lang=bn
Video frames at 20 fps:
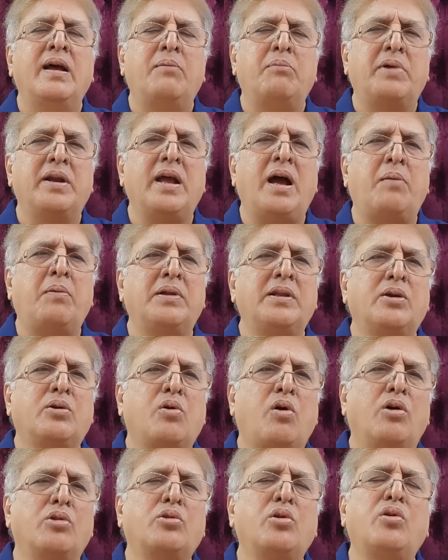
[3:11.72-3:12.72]
মানে আমাদের
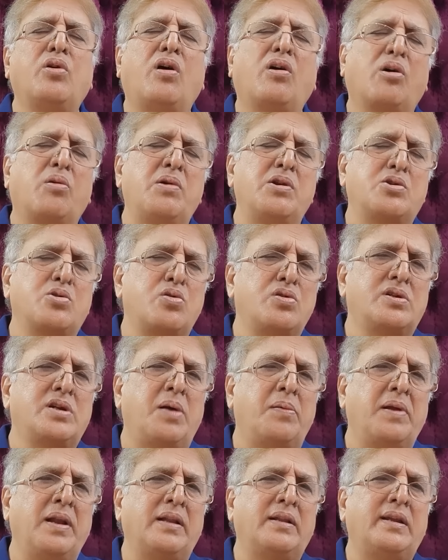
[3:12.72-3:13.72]
কত রকমের
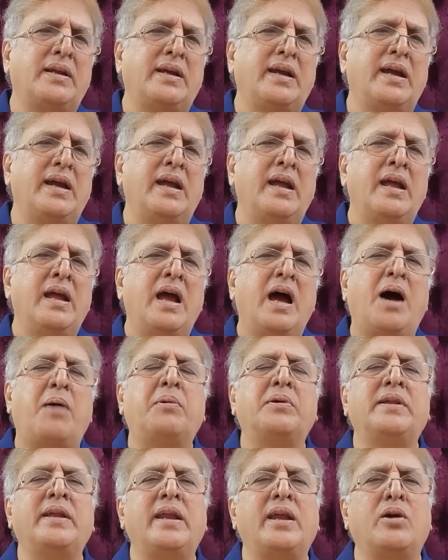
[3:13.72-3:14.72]
ঝুটঝামেলার থেকে
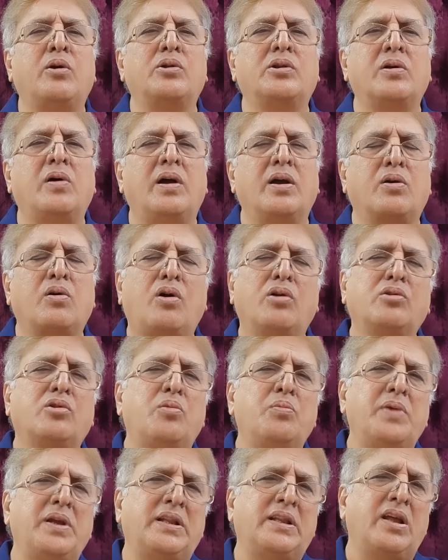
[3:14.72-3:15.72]
আমাদের এগোতে হয় কত
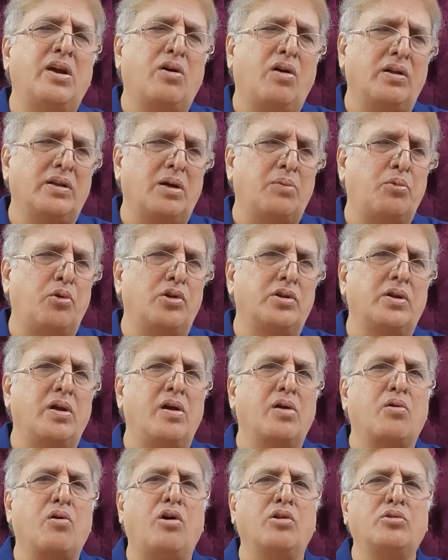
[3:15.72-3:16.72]
মিথ্যে কথা বলতে
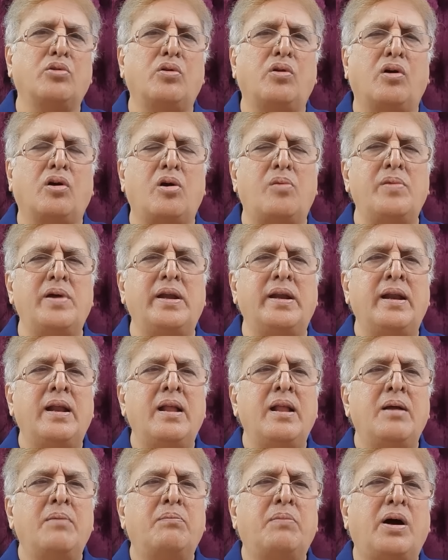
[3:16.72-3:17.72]
হয় কত রকমের
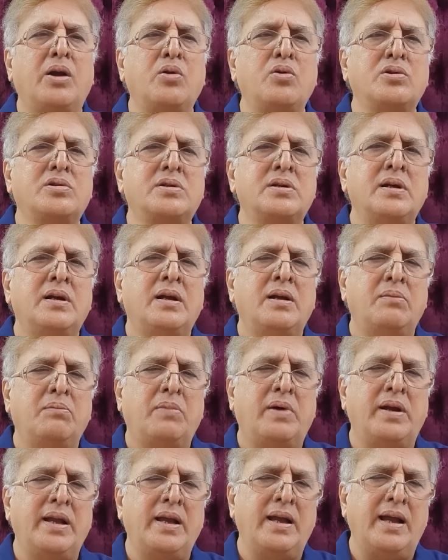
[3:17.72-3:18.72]
মানুষ
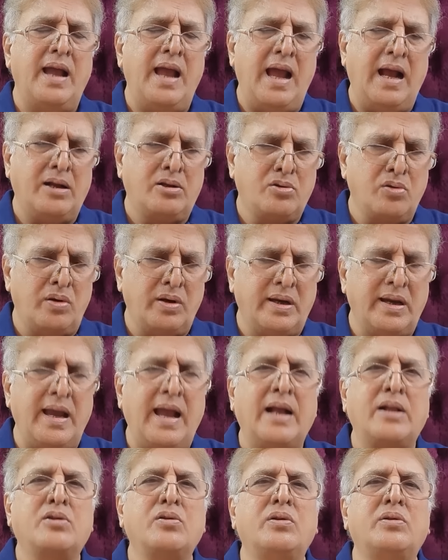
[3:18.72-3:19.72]
মানে একজনকে
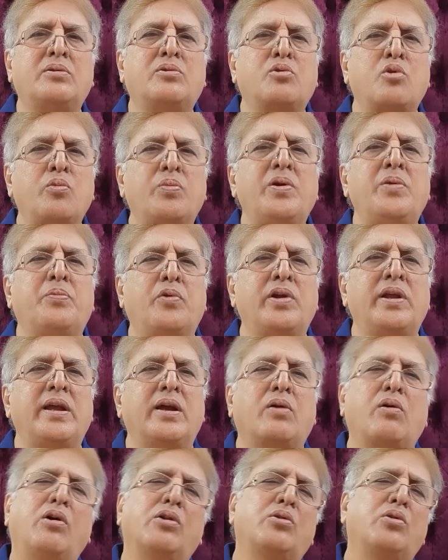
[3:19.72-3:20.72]
একজন টুপি পরিয়ে
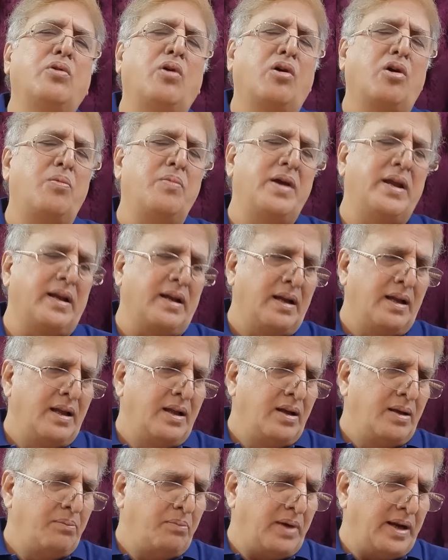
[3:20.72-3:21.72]
কত রকমের
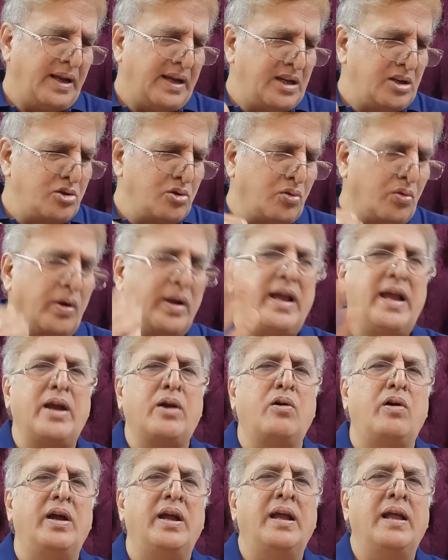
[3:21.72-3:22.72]
মানে কিছু করে
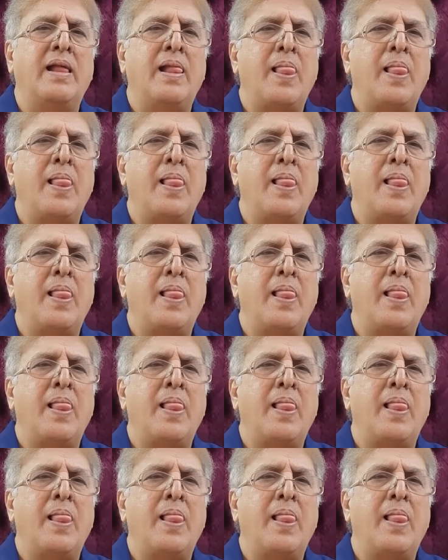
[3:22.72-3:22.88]
এগোয়